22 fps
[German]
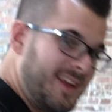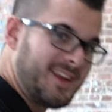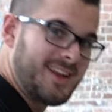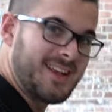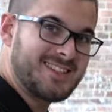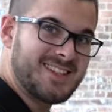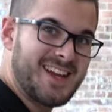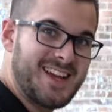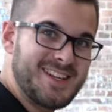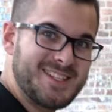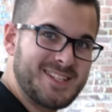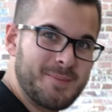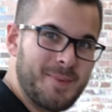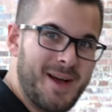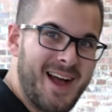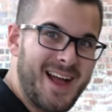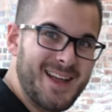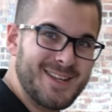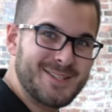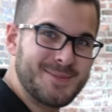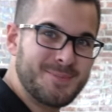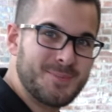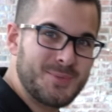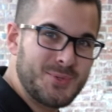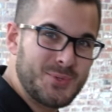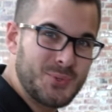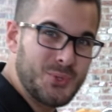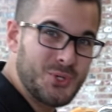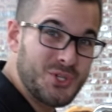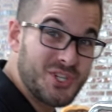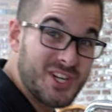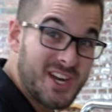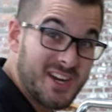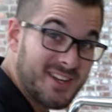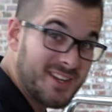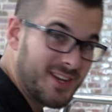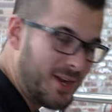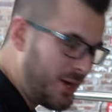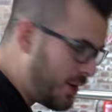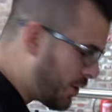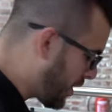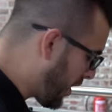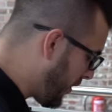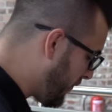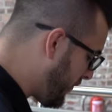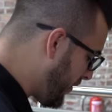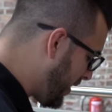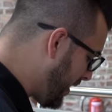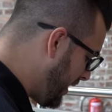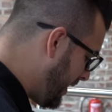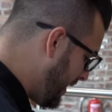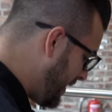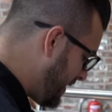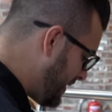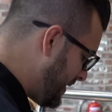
Das heißt, im heißen Zustand können wir